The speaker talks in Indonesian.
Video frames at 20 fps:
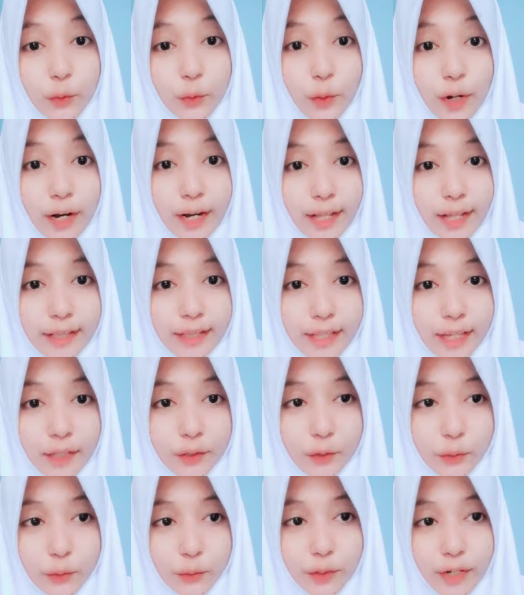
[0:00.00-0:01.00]
dua rantai
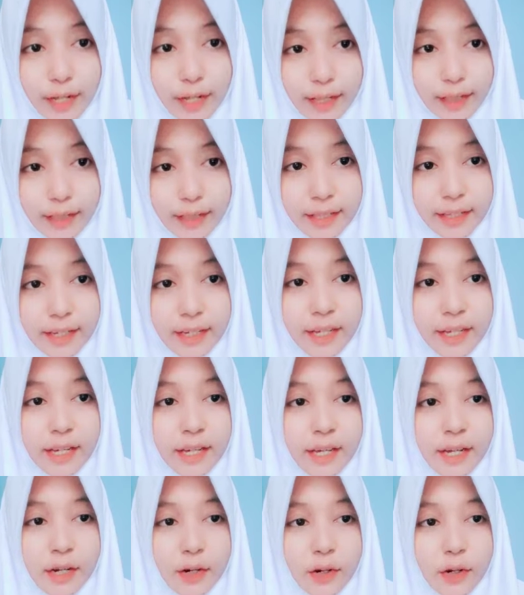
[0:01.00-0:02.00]
tunggal.
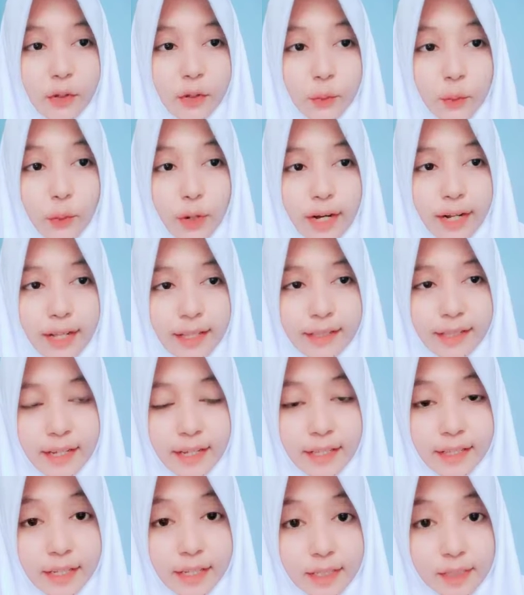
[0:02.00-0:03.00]
Kedua rantai
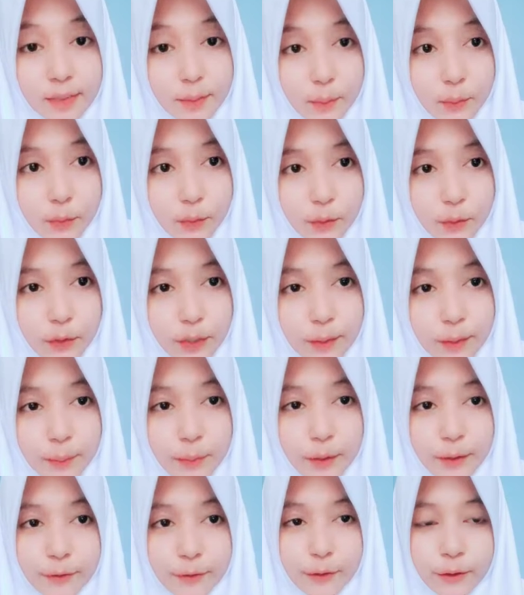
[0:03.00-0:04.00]
tersebut
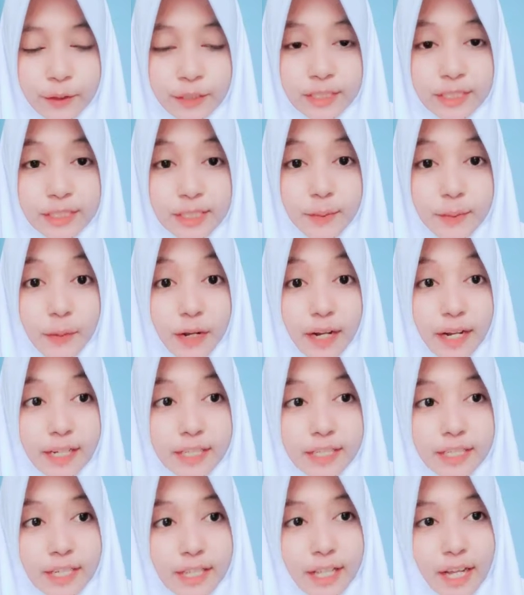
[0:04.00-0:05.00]
berfungsi sebagai
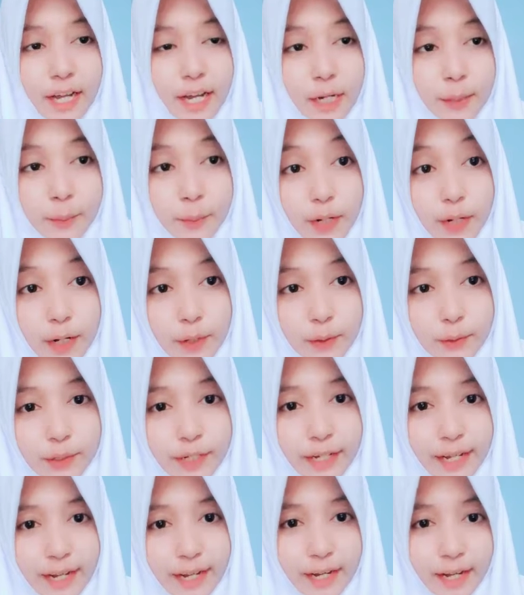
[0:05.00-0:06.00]
cetakan baru
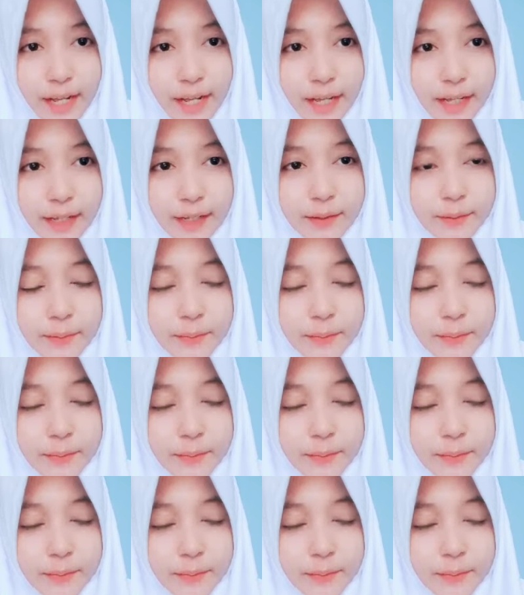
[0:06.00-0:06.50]
DNA.